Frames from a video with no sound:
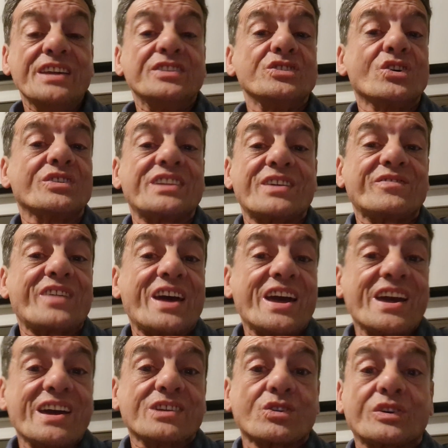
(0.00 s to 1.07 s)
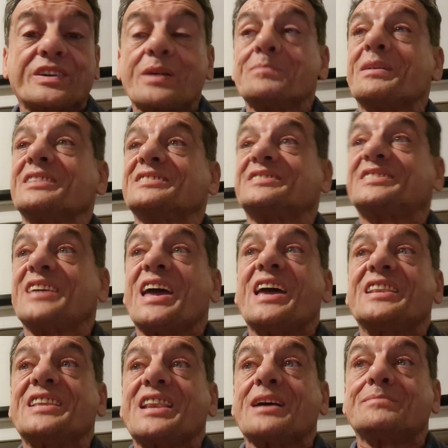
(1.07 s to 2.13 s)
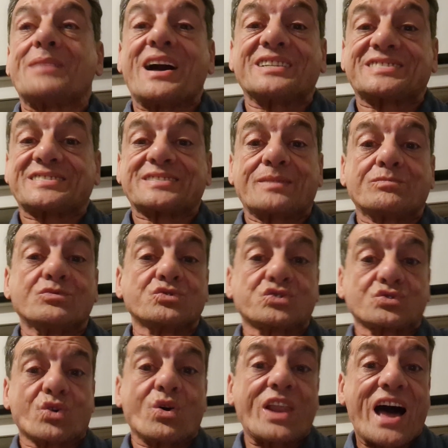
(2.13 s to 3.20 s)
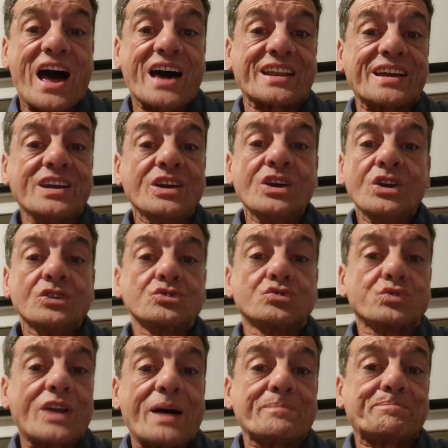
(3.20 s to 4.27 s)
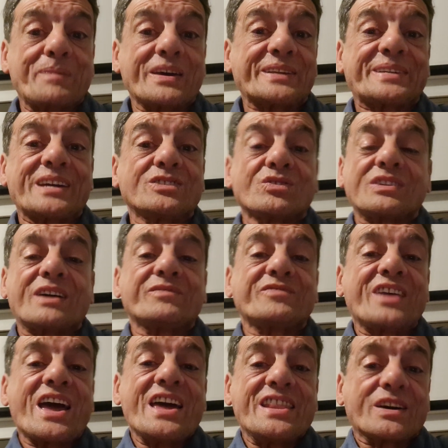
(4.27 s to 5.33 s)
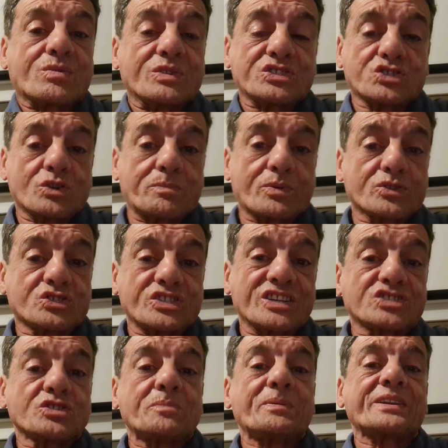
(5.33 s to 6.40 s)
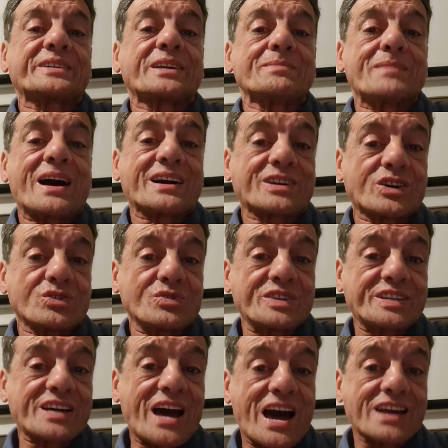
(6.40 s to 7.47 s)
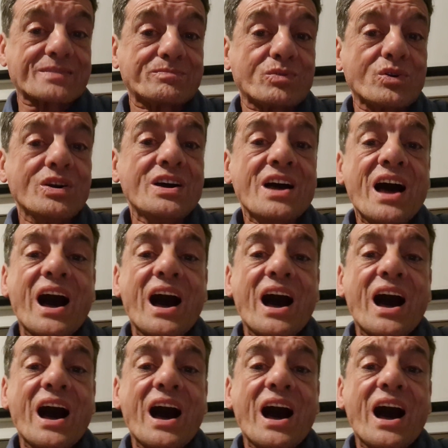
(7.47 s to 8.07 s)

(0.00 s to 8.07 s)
Non è vero che mantieni la massa muscolare durante... perché non avviene questo processo, perché mancano i carbo.